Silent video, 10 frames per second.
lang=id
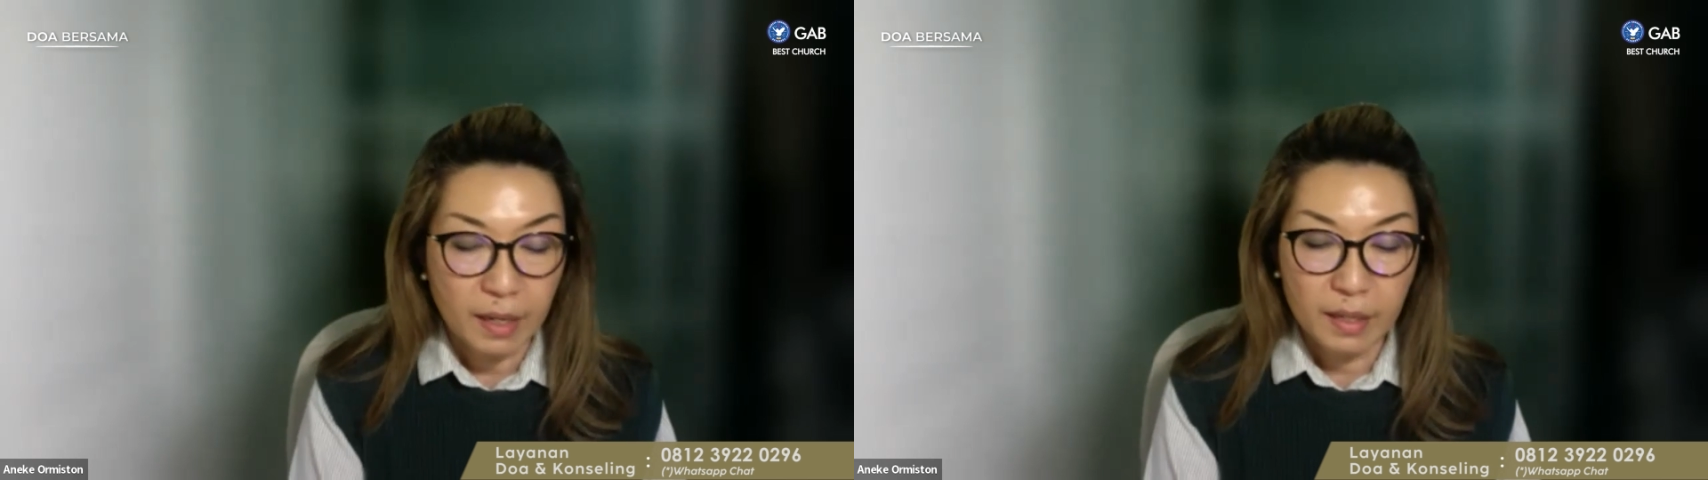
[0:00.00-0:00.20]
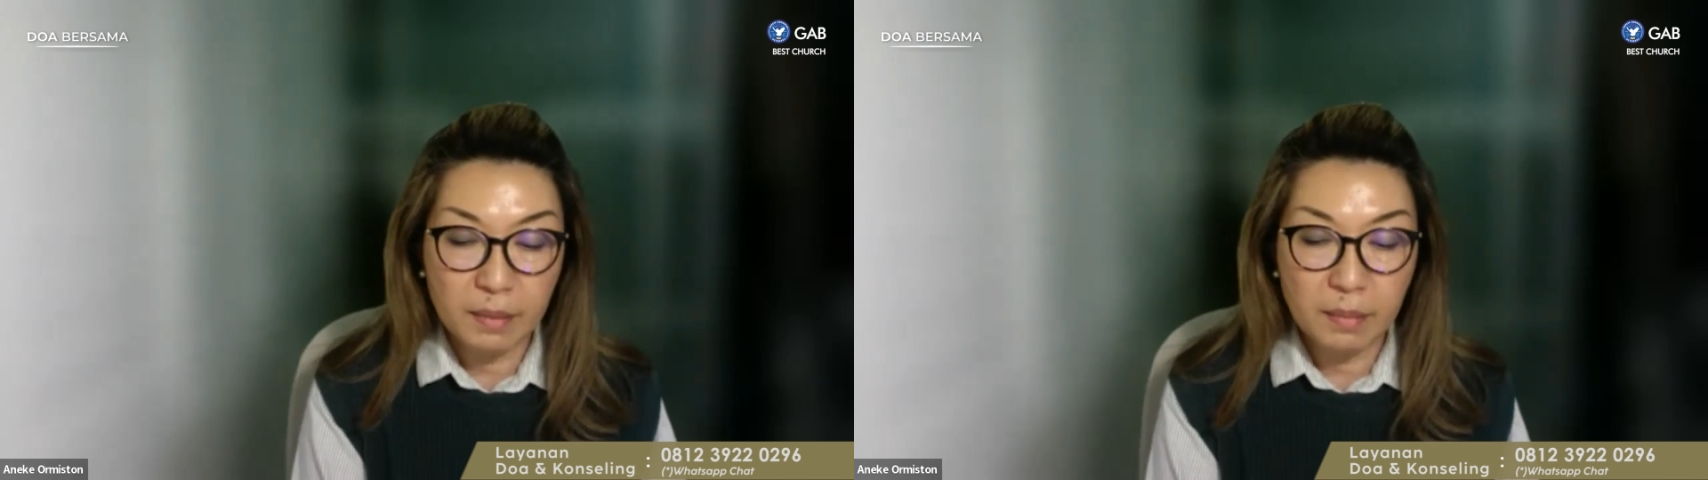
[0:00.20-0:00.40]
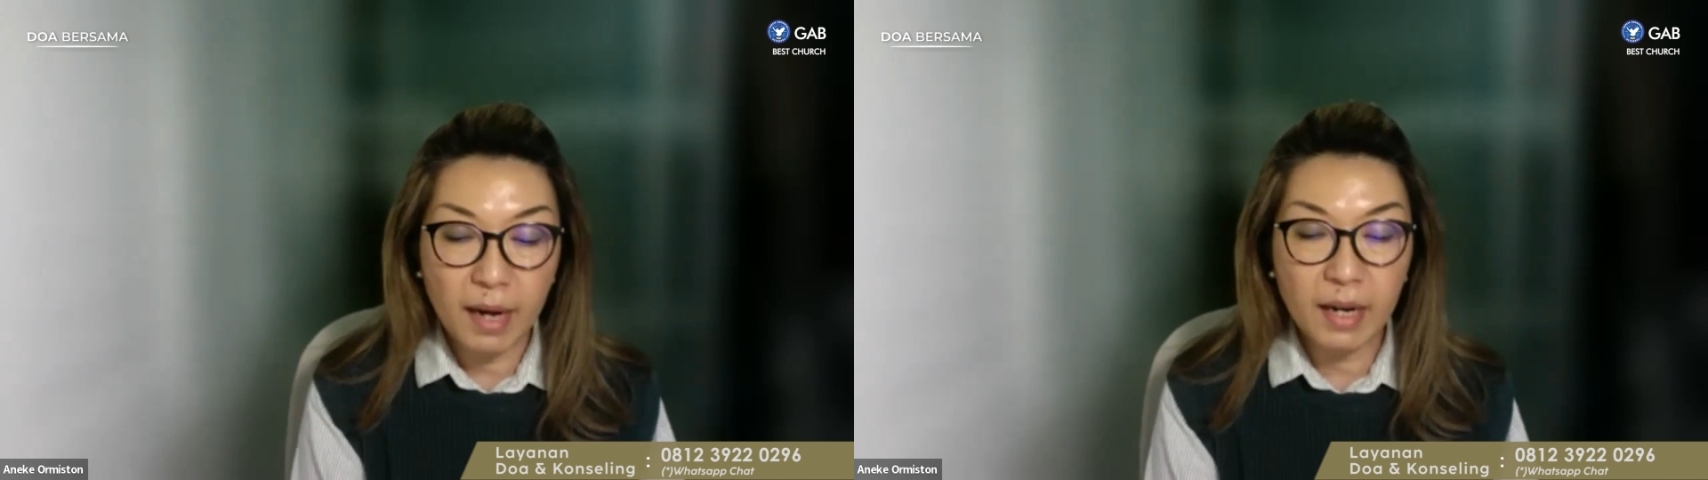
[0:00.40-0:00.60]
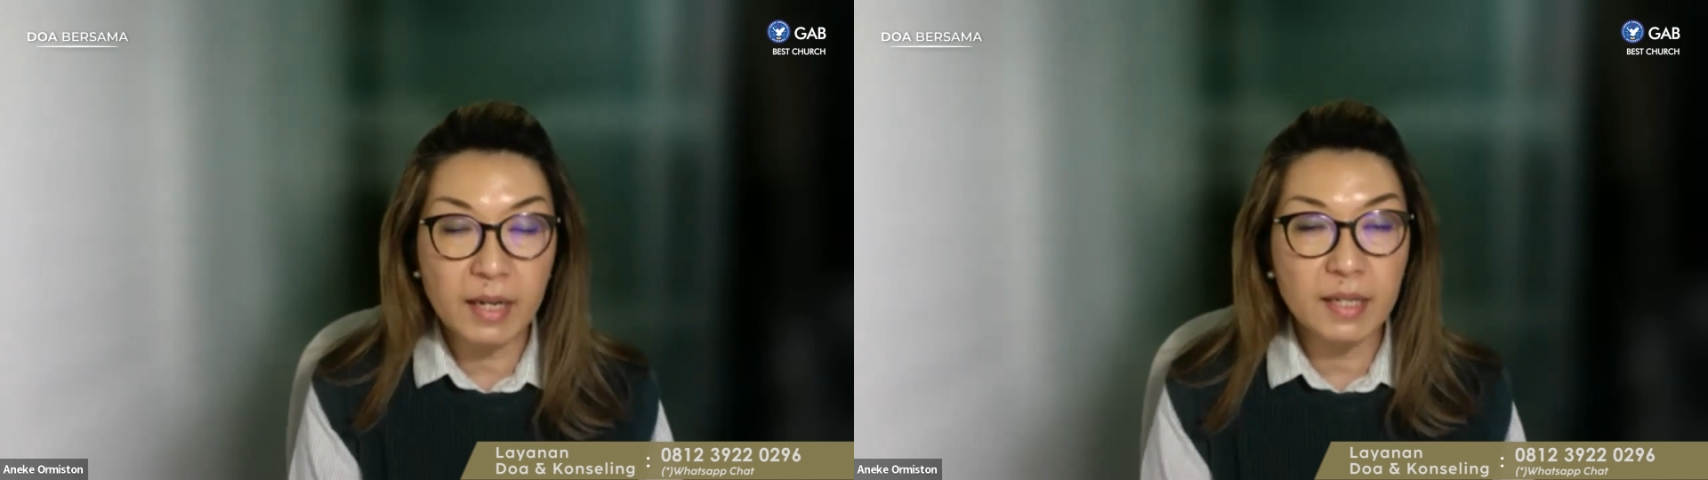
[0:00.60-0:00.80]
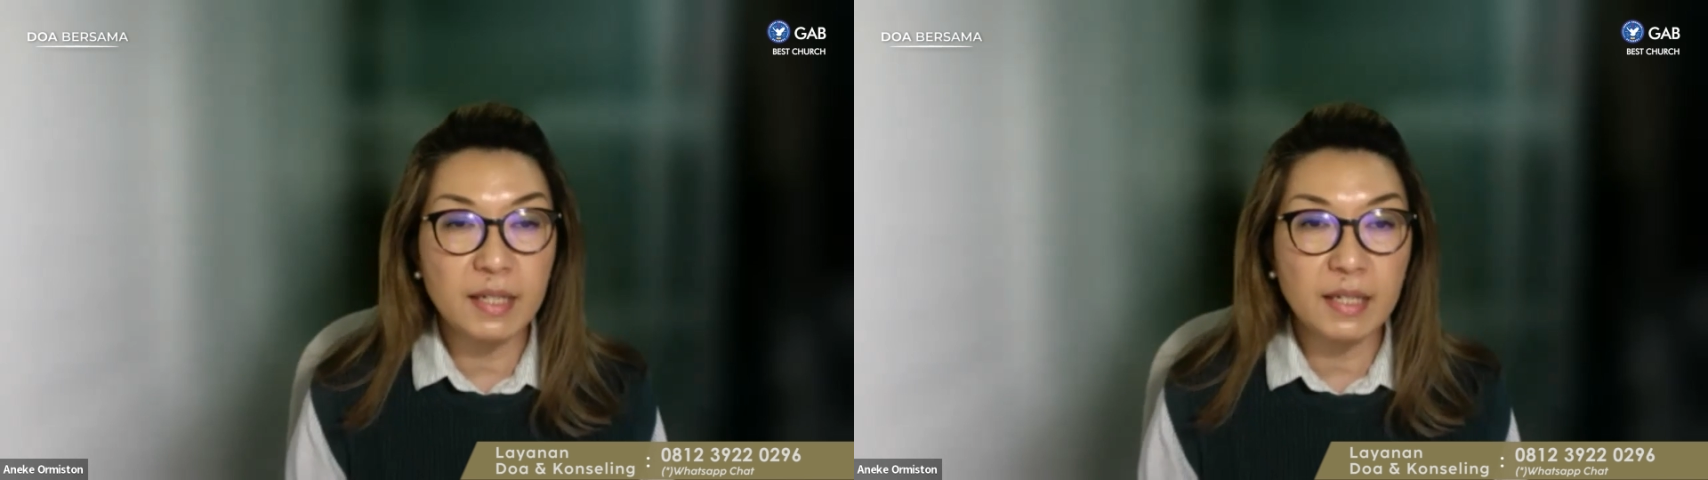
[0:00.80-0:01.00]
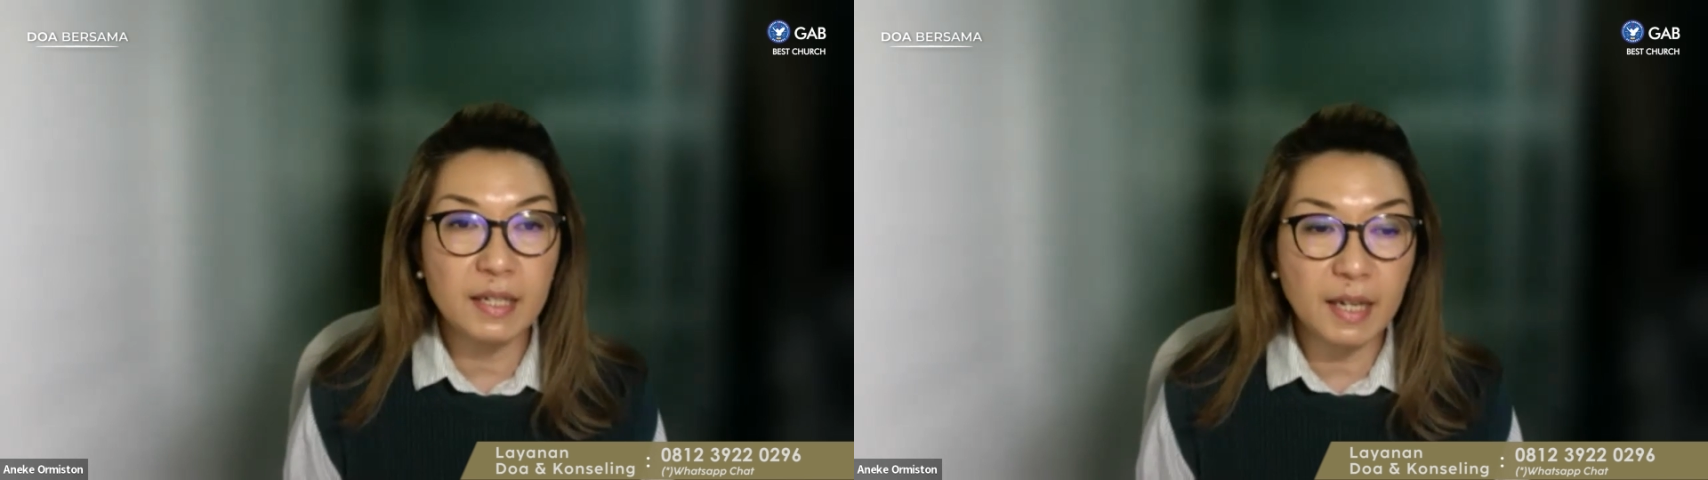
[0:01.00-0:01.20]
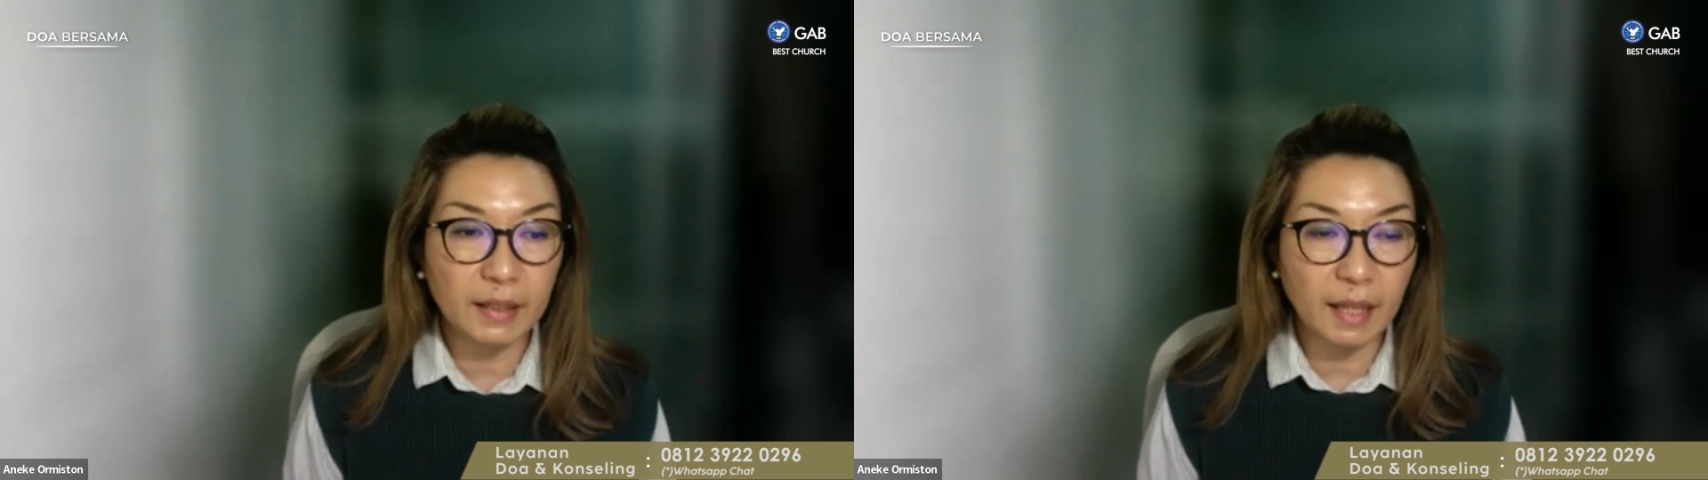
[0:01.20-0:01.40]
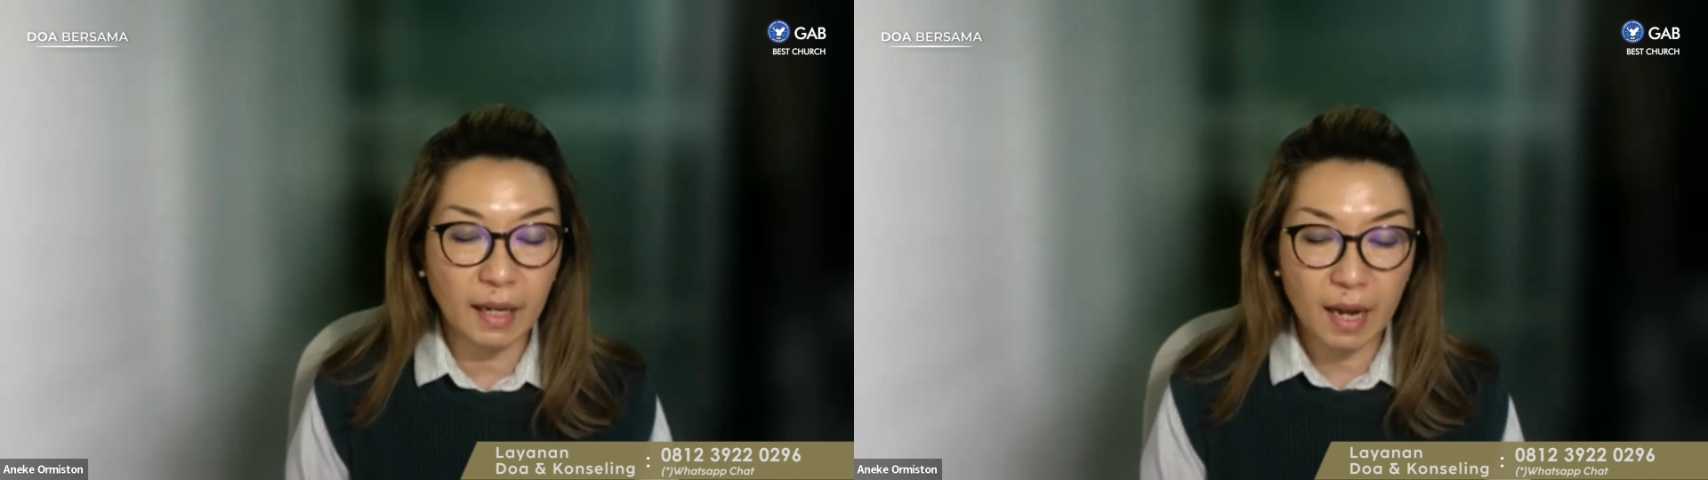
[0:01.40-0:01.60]
Di mana di sini
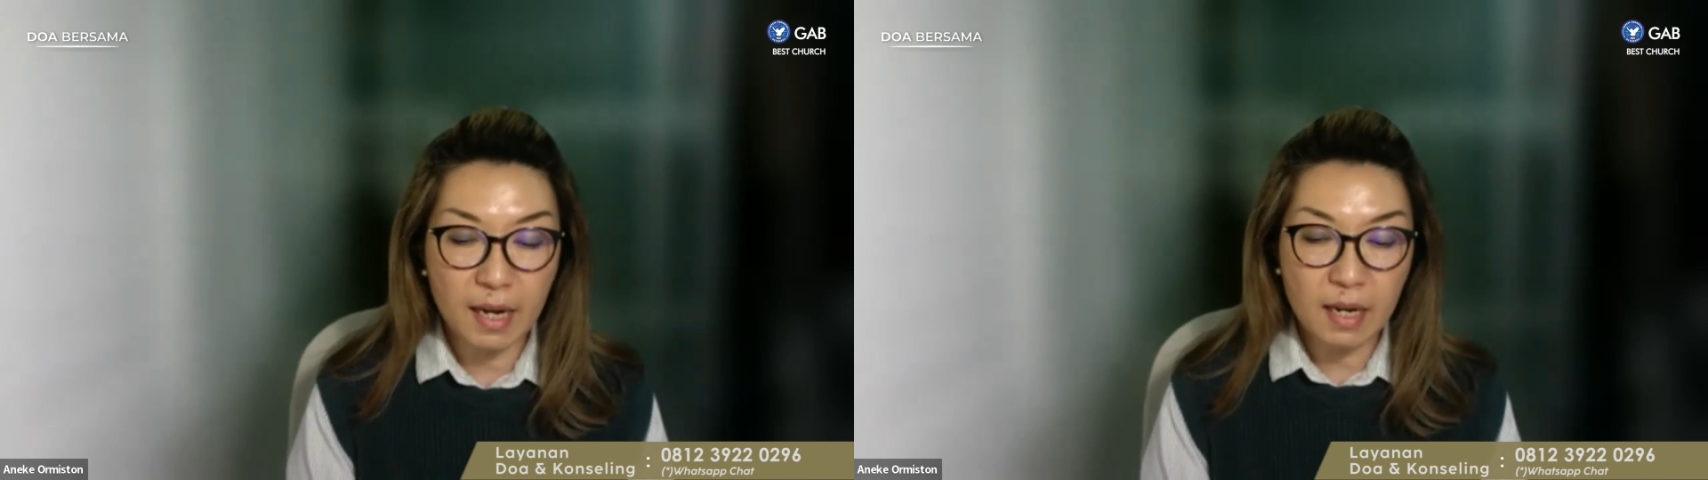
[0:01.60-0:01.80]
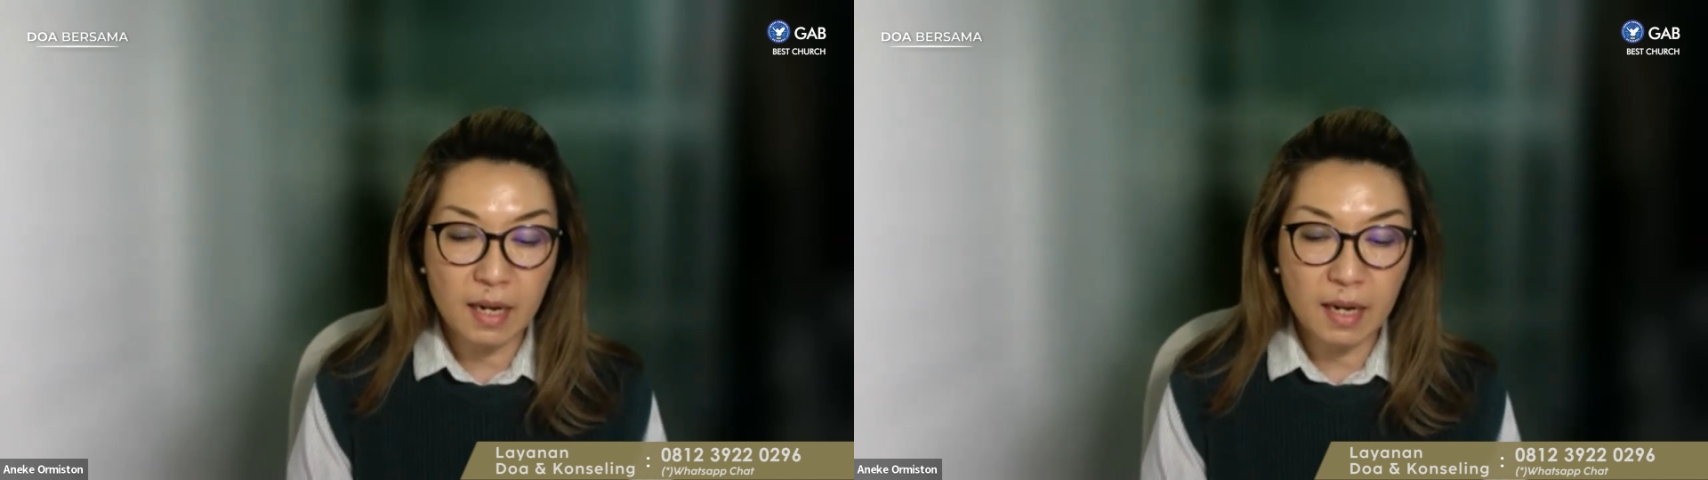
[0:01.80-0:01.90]
dikatakan